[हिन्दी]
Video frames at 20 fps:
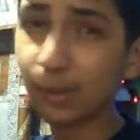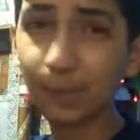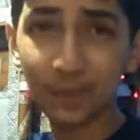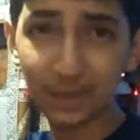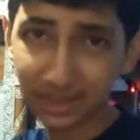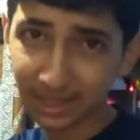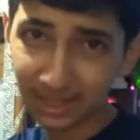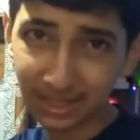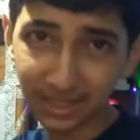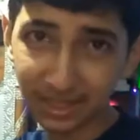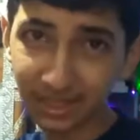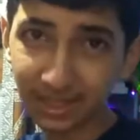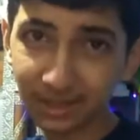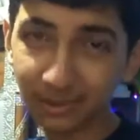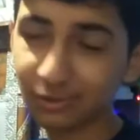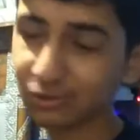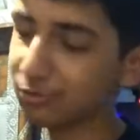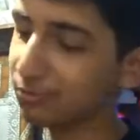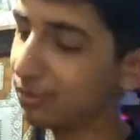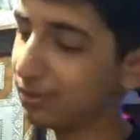तो पता नहीं
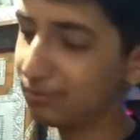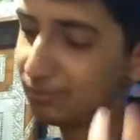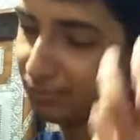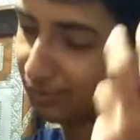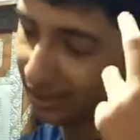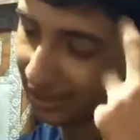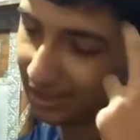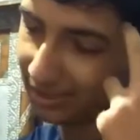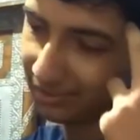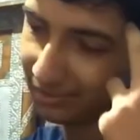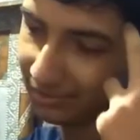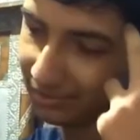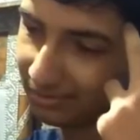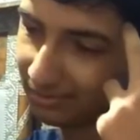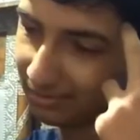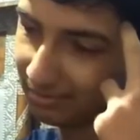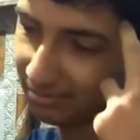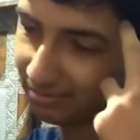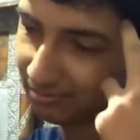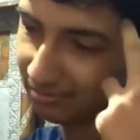है उसमें ब्रेन
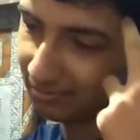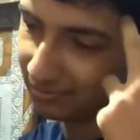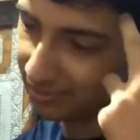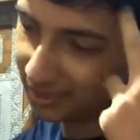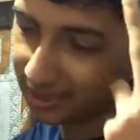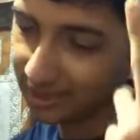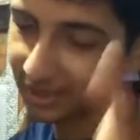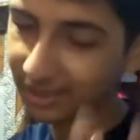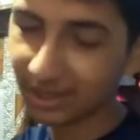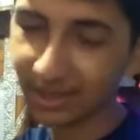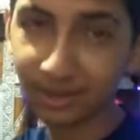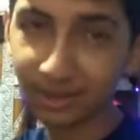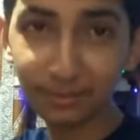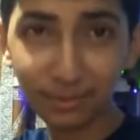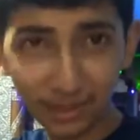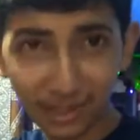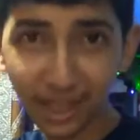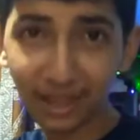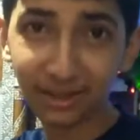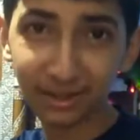नहीं है
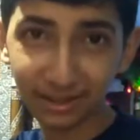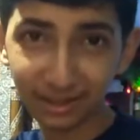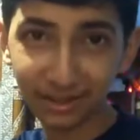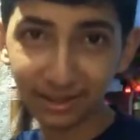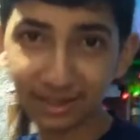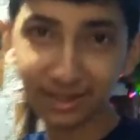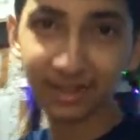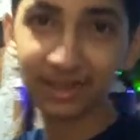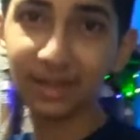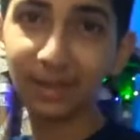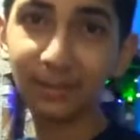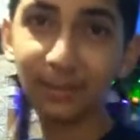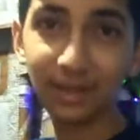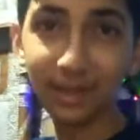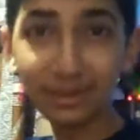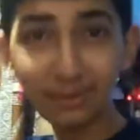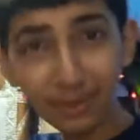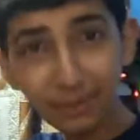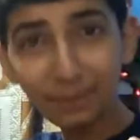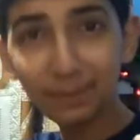हम क्या करें
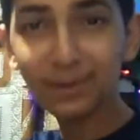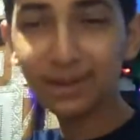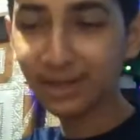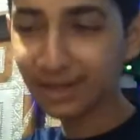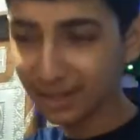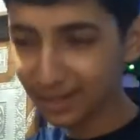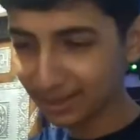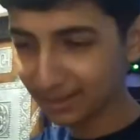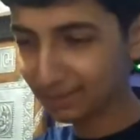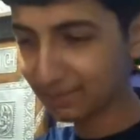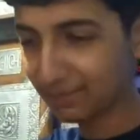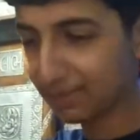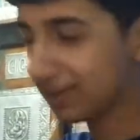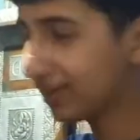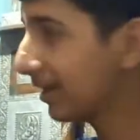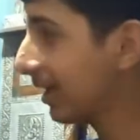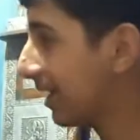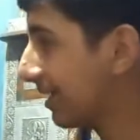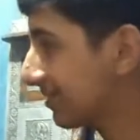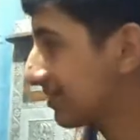मतलब कि ब्रेन है
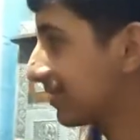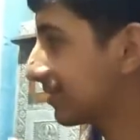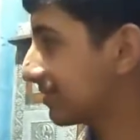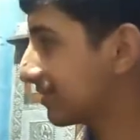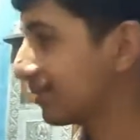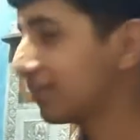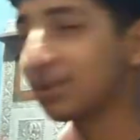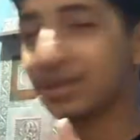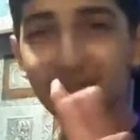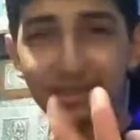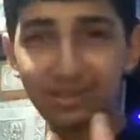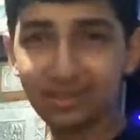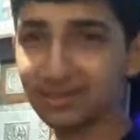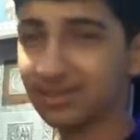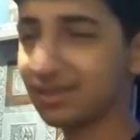पर ऐसा समझ